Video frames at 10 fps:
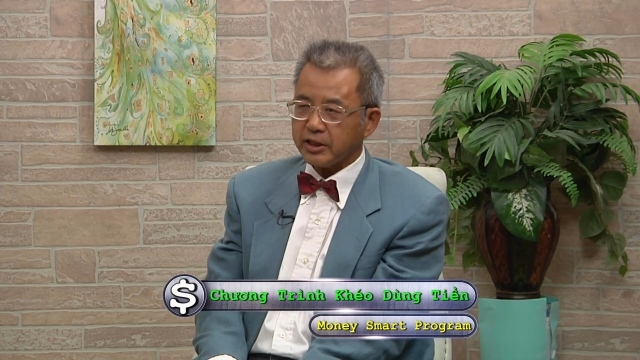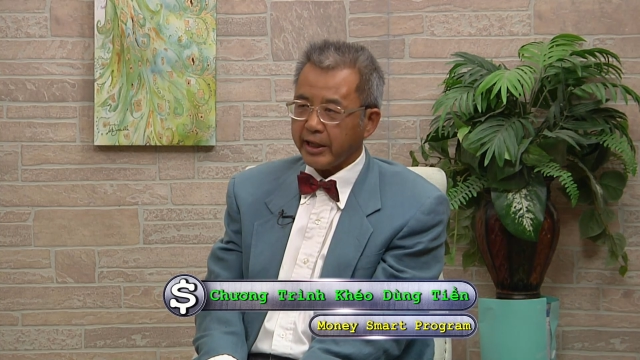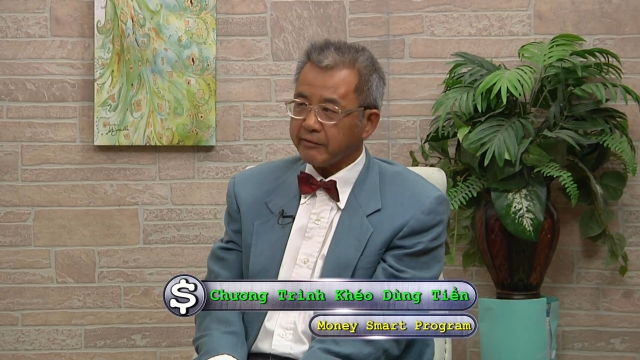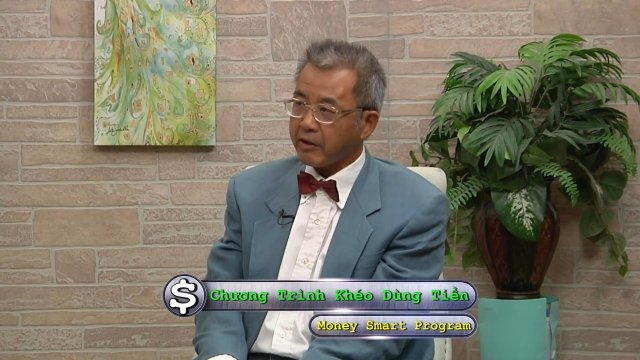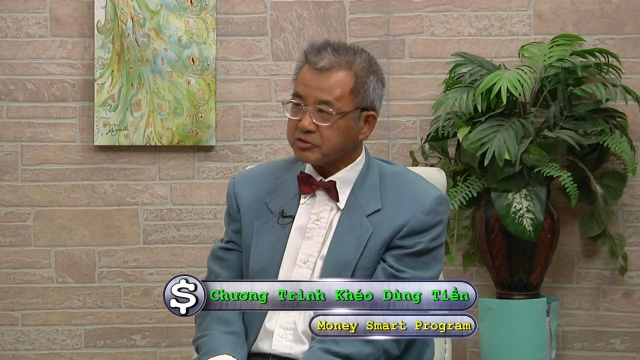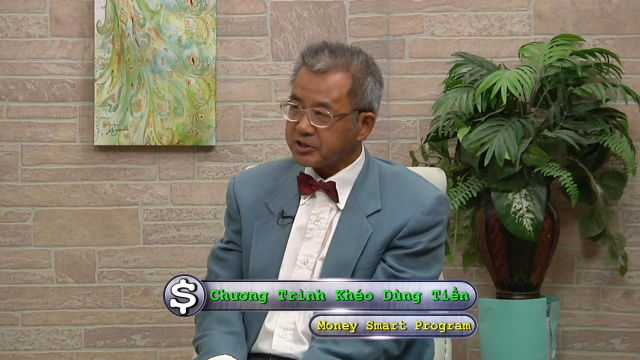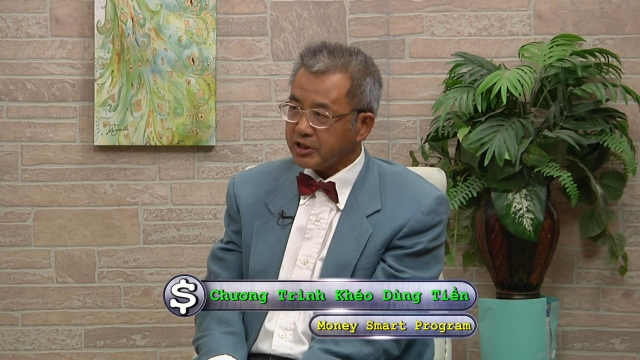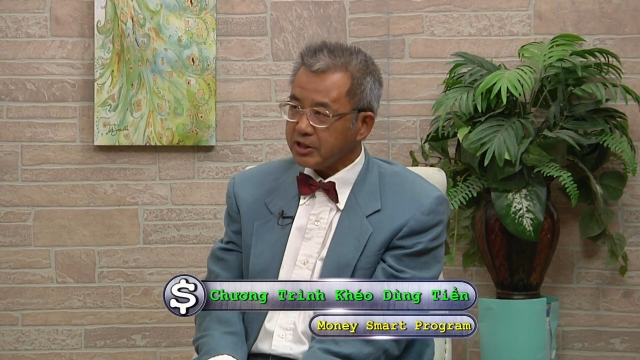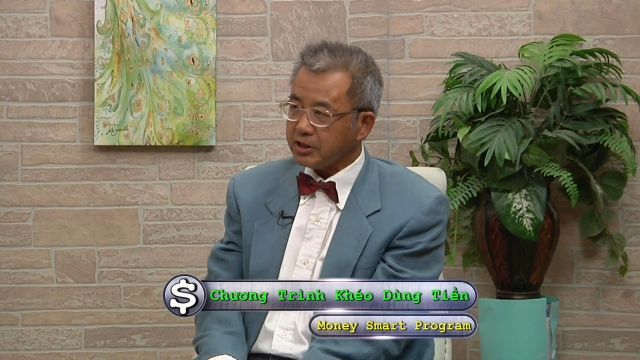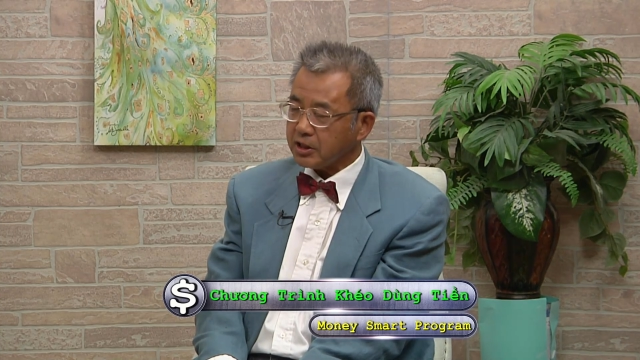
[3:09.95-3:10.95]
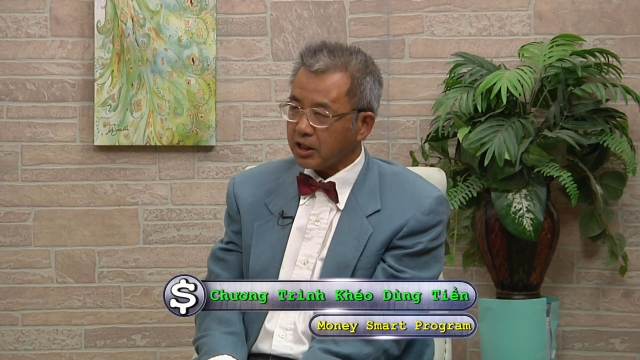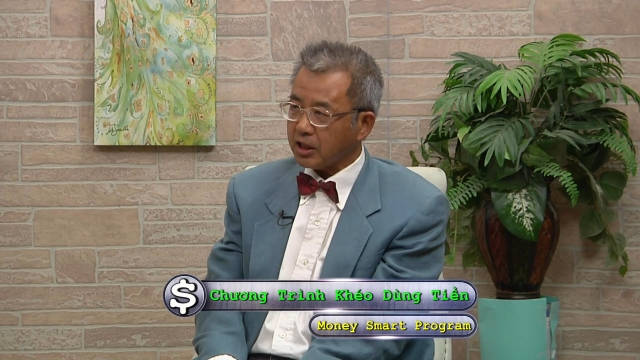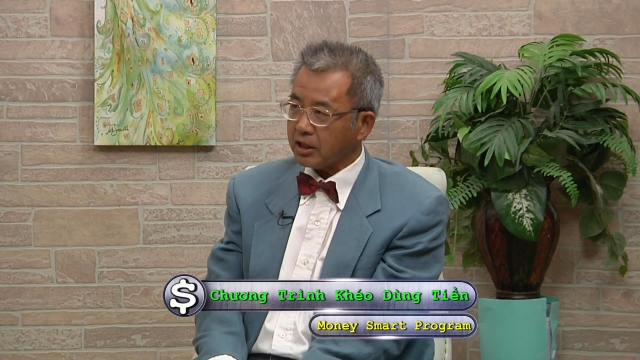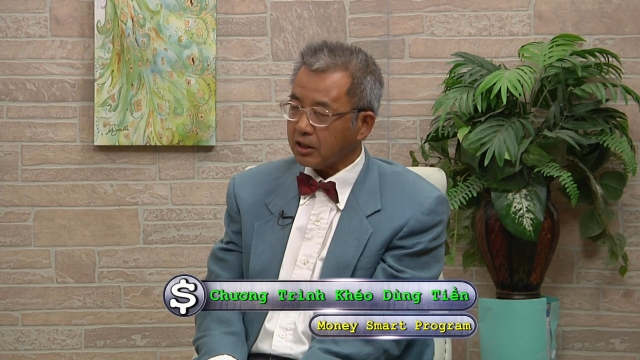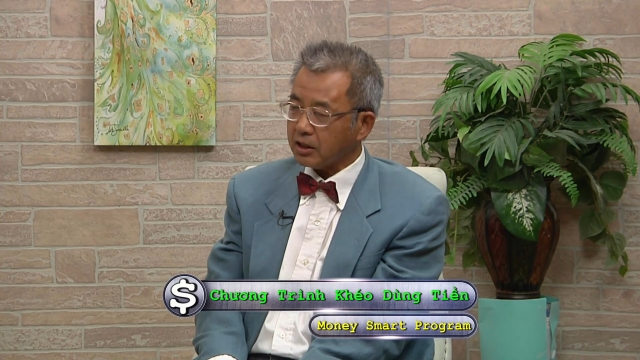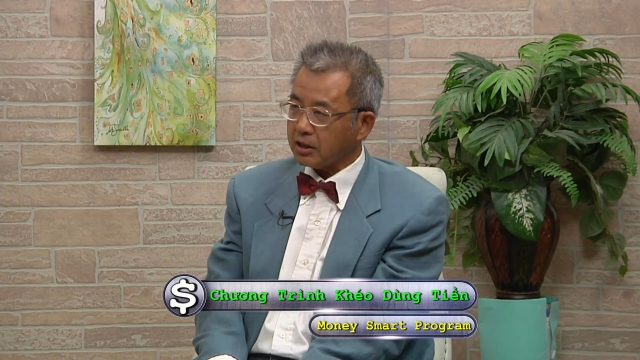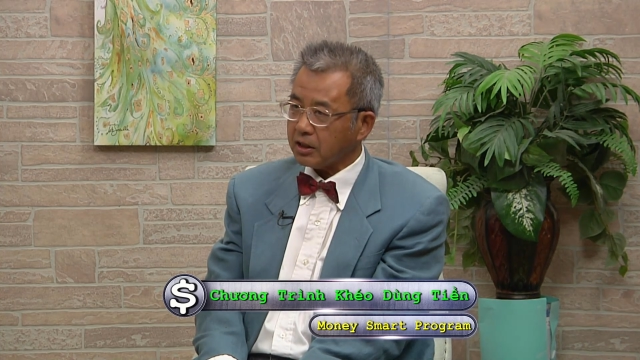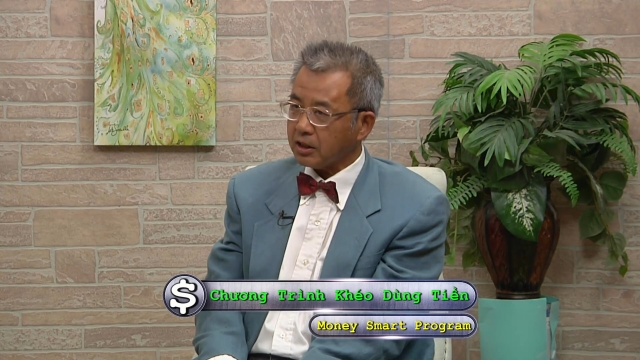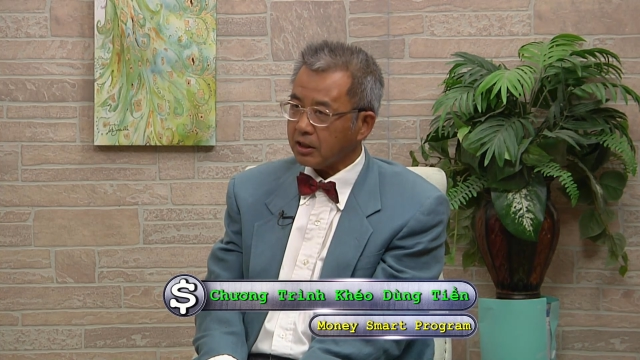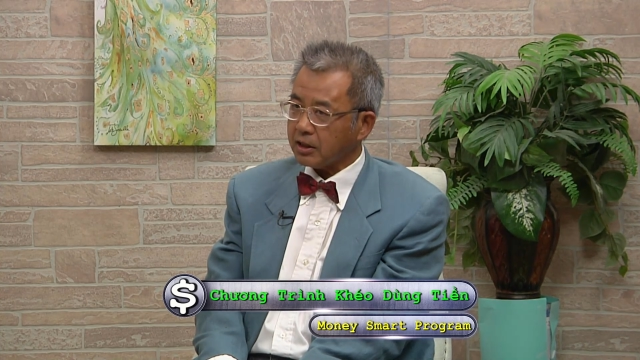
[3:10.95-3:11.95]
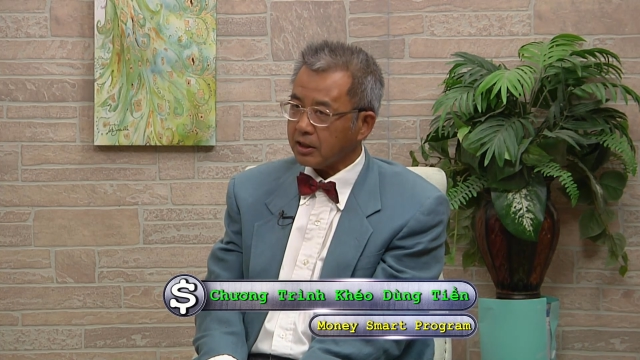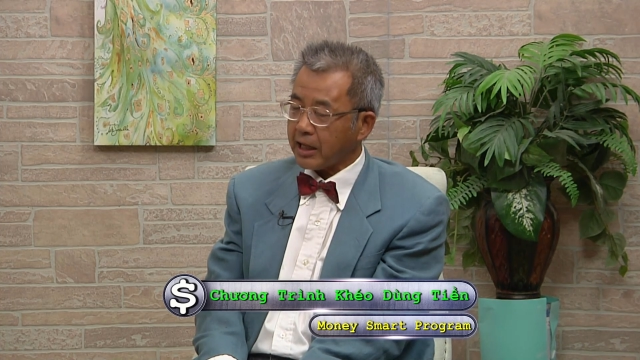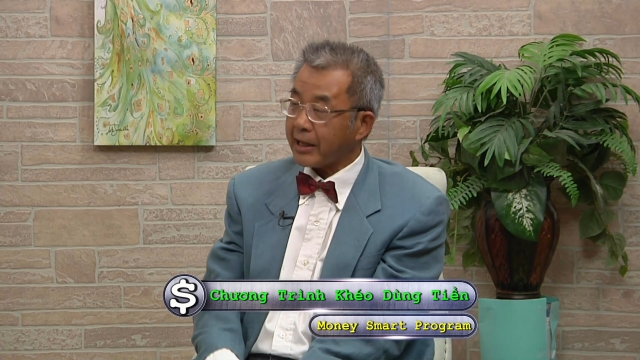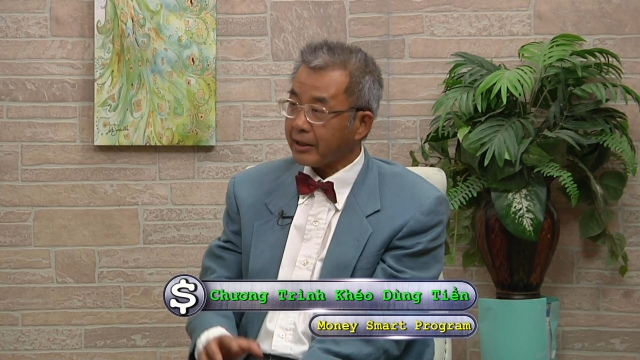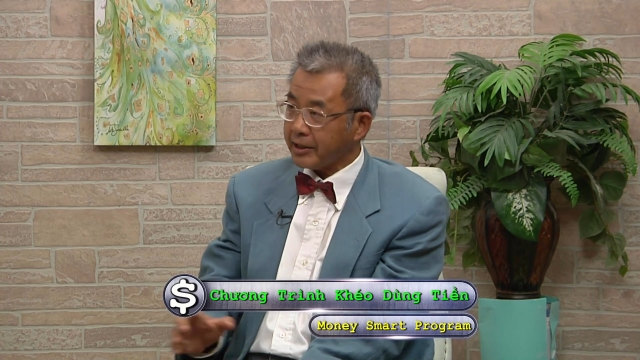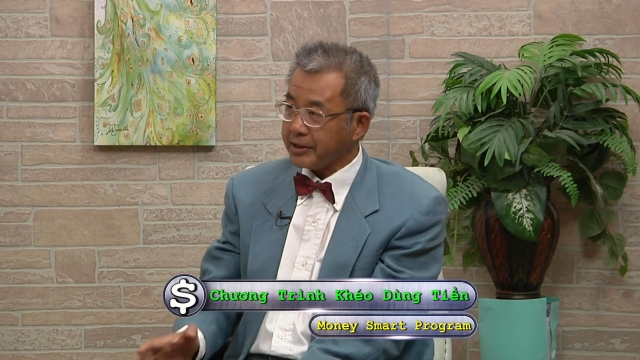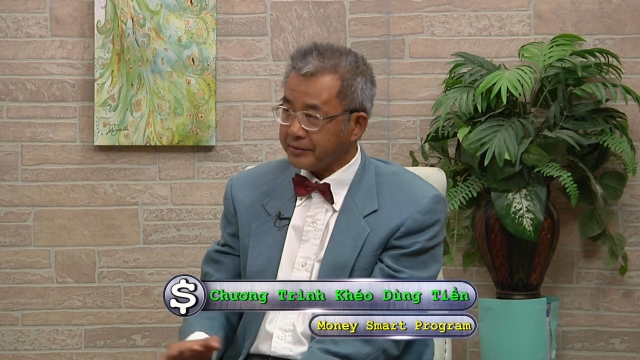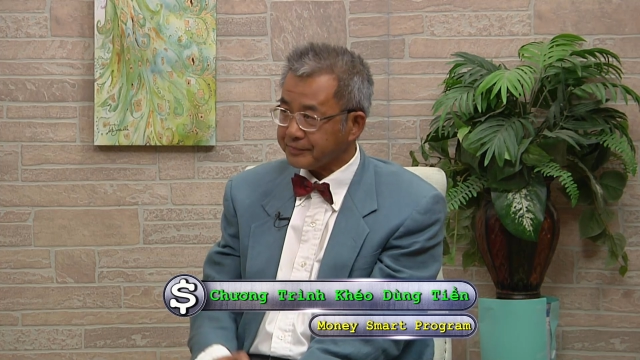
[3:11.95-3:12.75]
LLC uh, à, uh, à, IRA